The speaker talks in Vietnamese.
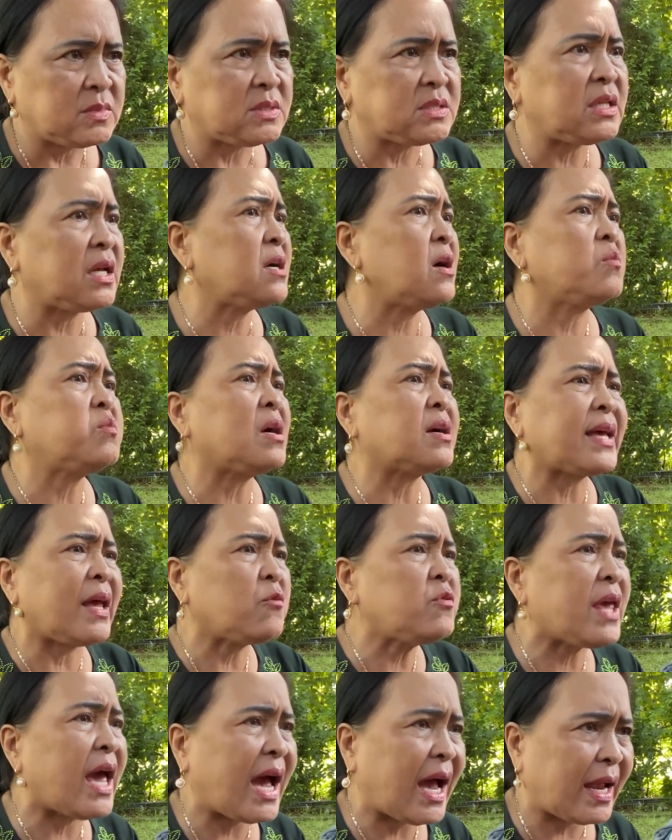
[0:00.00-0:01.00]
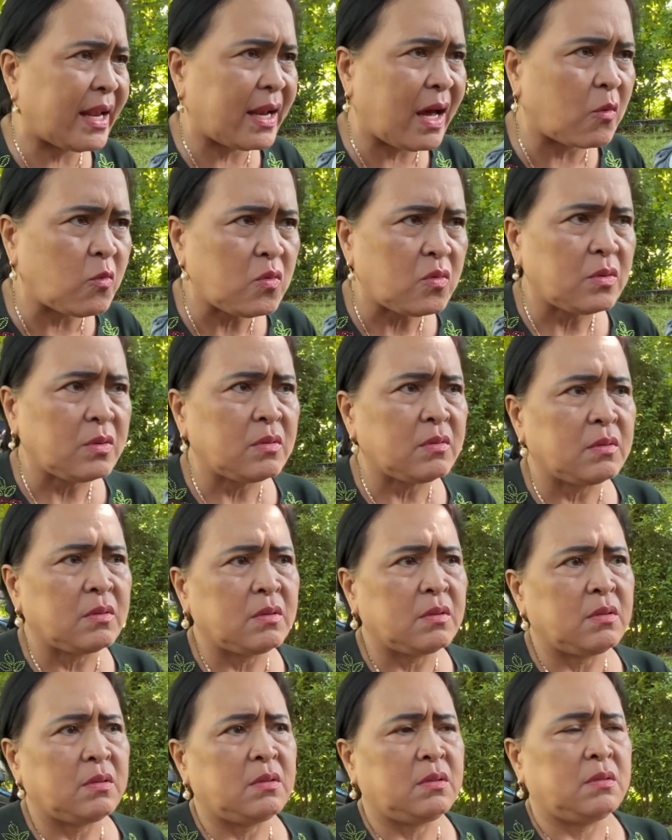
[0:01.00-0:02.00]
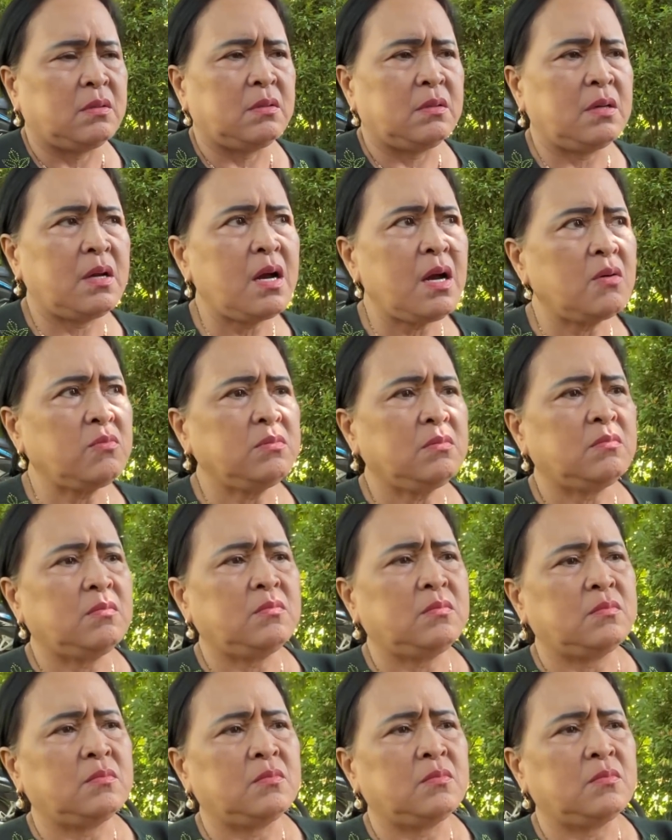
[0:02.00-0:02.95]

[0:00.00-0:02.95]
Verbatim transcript: chứ không có kéo dài đâu Thấy không